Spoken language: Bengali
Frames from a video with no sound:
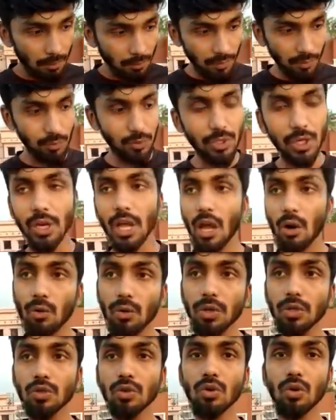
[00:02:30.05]
ফিউচারে আরও
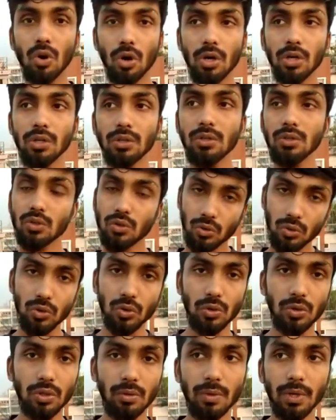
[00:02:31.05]
কিছু করার
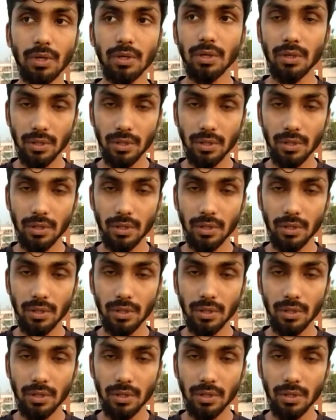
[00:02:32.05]
সুযোগ দিবেন